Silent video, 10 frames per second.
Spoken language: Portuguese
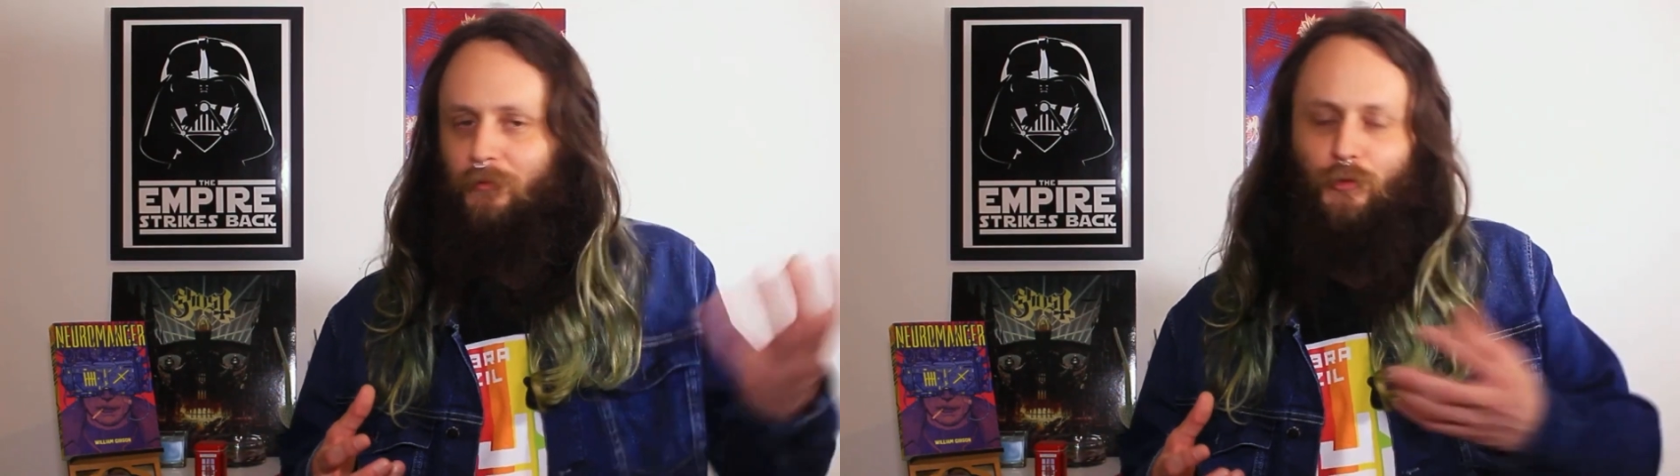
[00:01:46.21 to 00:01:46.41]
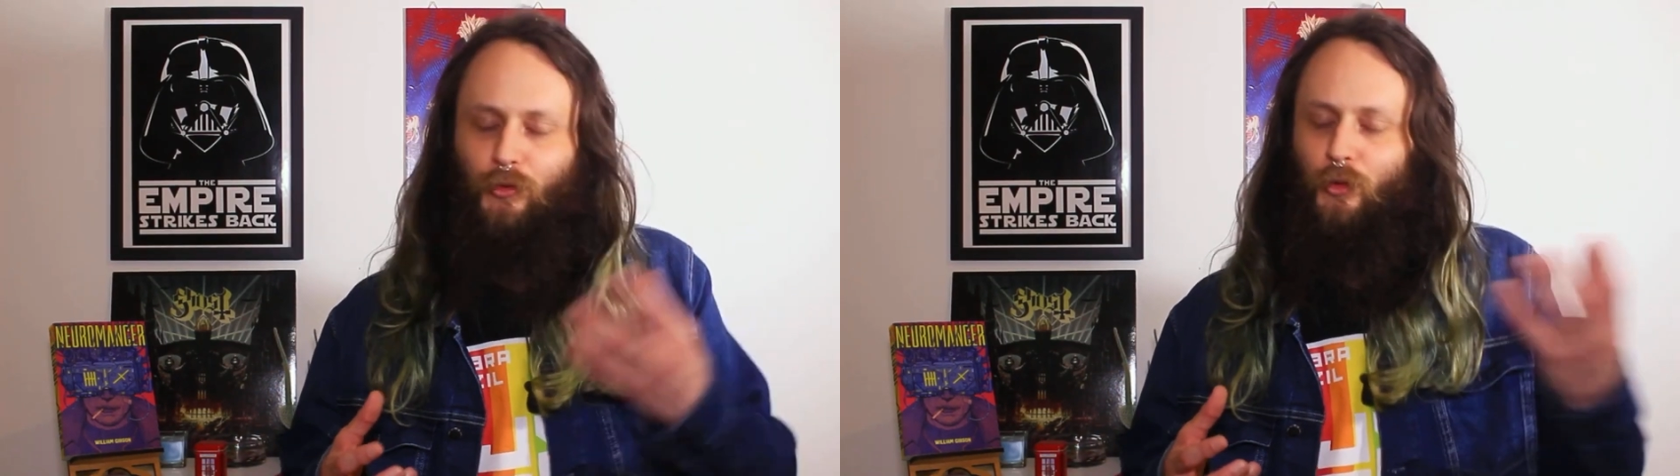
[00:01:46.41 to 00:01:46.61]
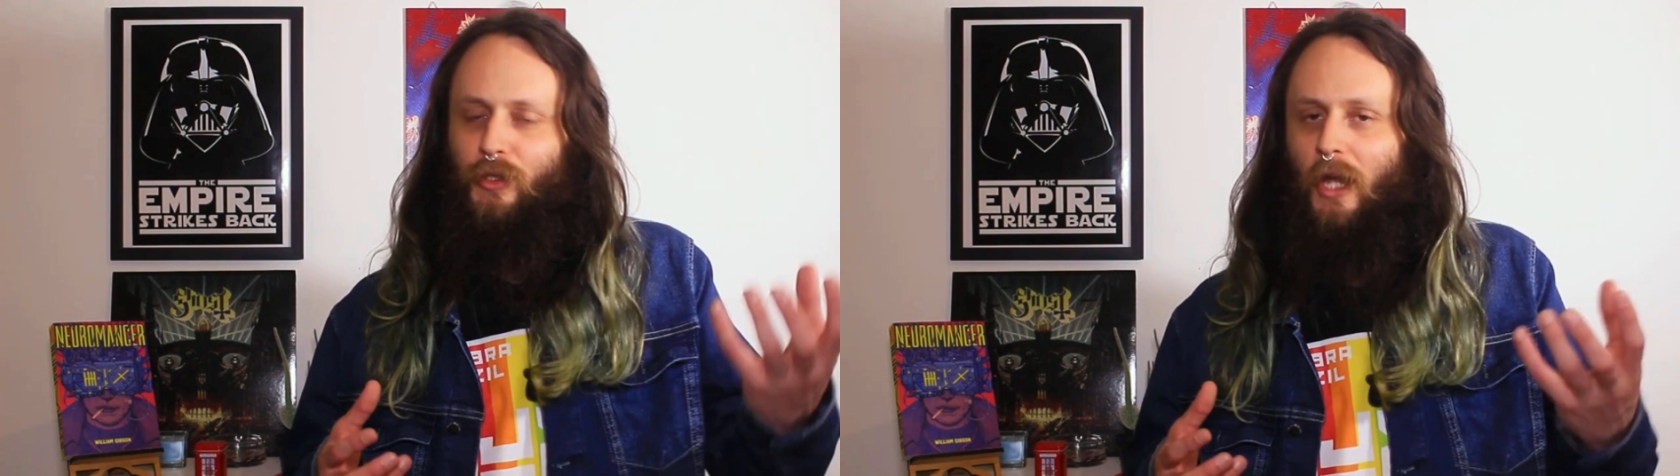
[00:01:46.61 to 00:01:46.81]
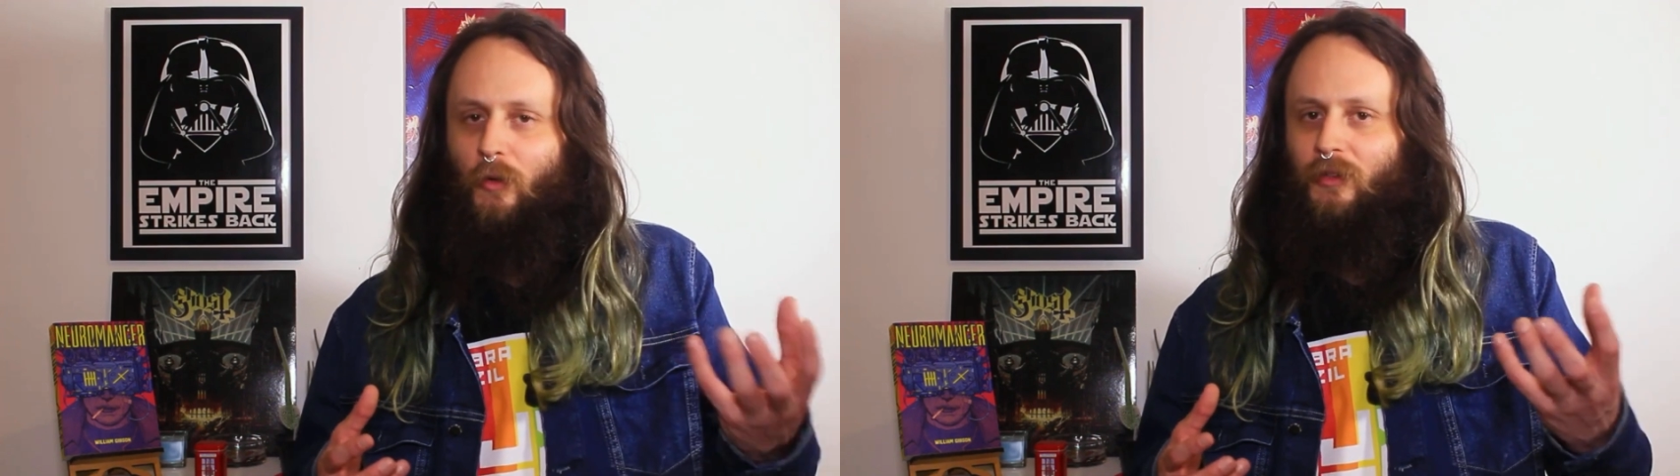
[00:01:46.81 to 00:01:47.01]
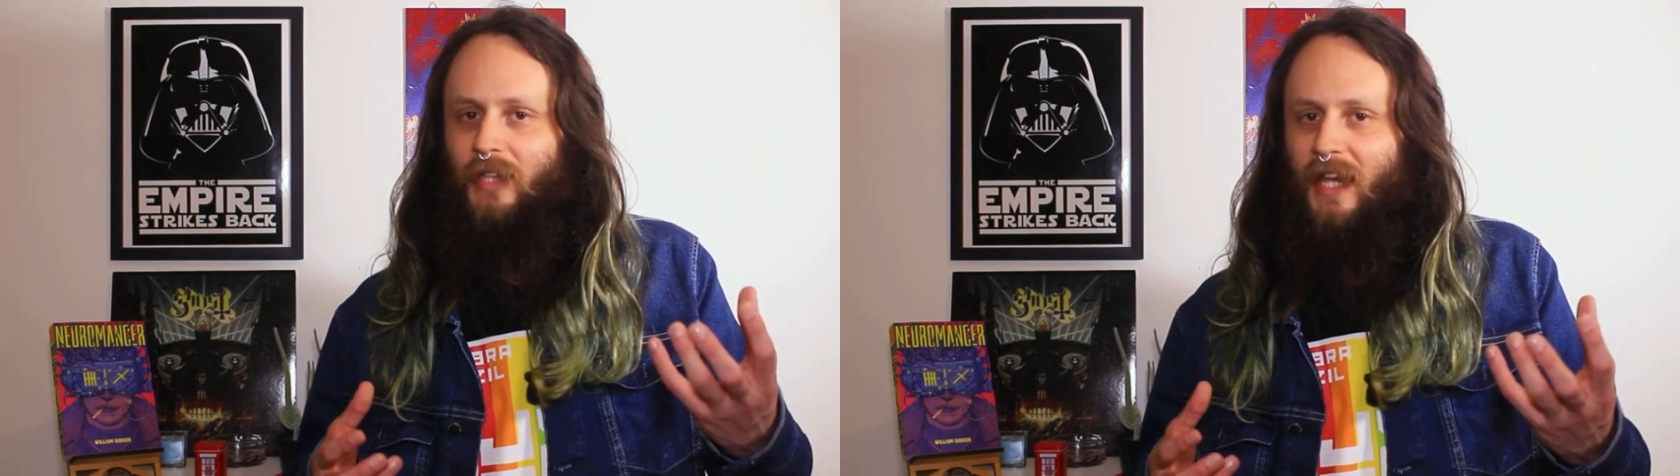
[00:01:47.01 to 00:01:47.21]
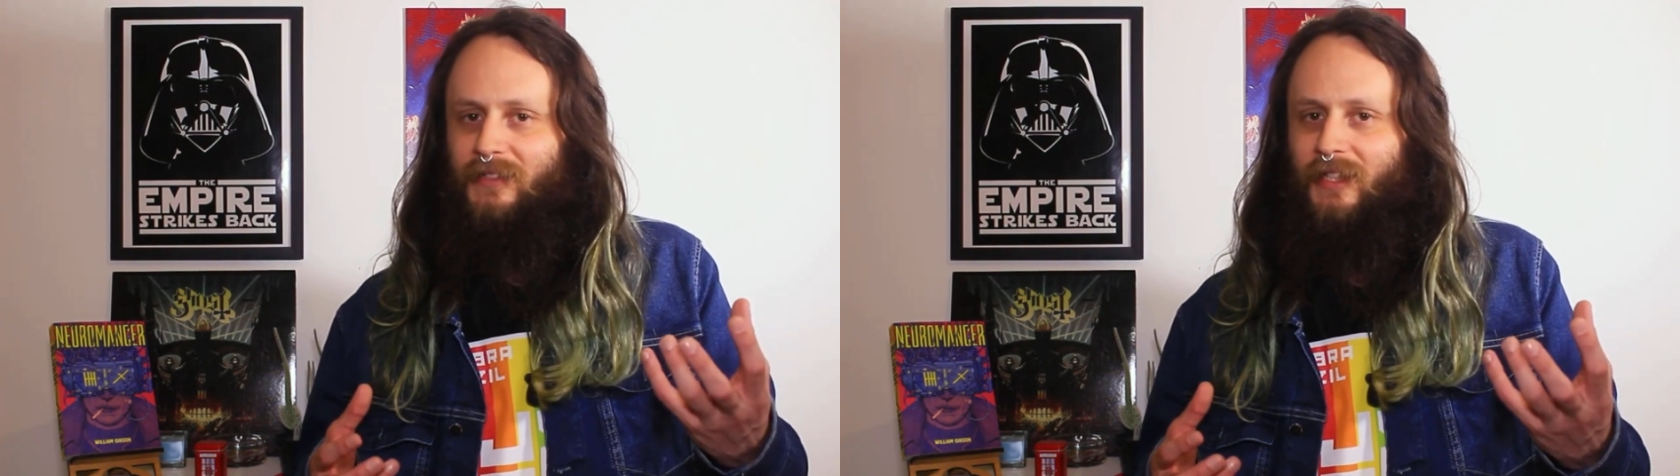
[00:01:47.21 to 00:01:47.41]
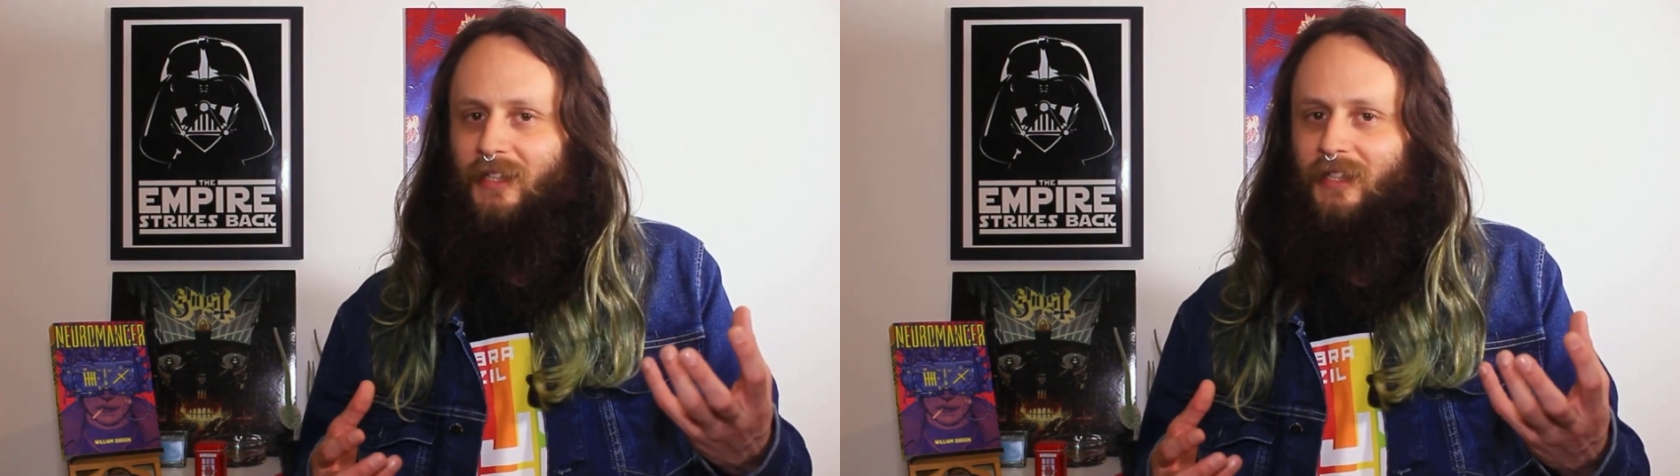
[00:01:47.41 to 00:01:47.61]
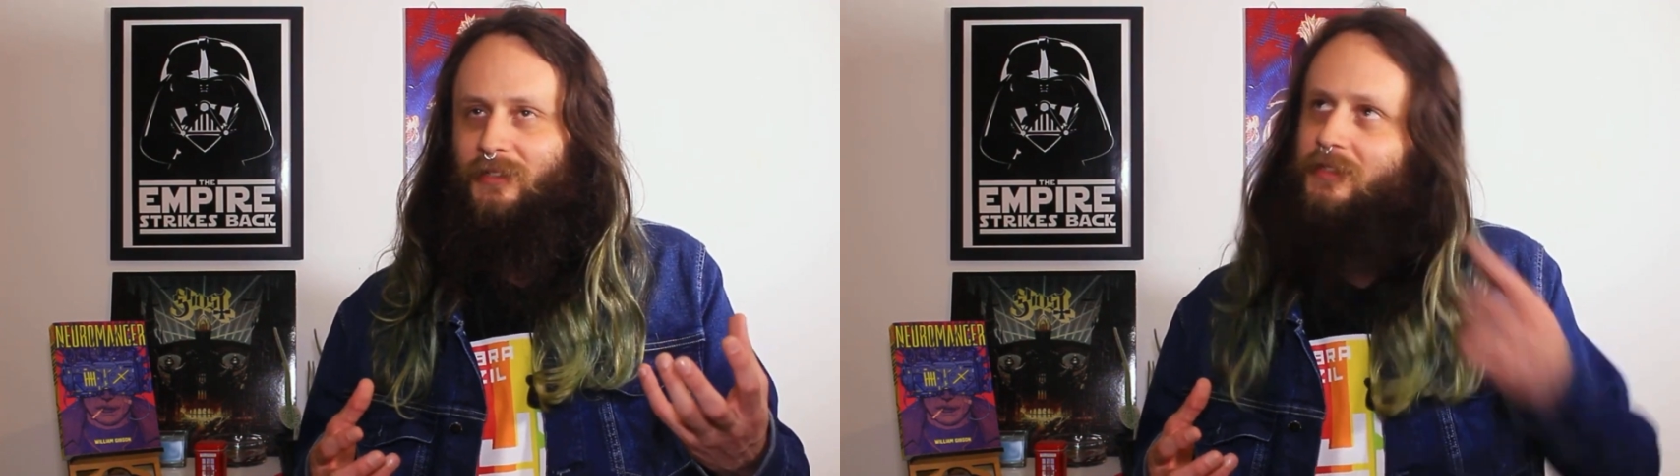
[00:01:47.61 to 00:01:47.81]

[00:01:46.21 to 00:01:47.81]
de tudo que acontece ali,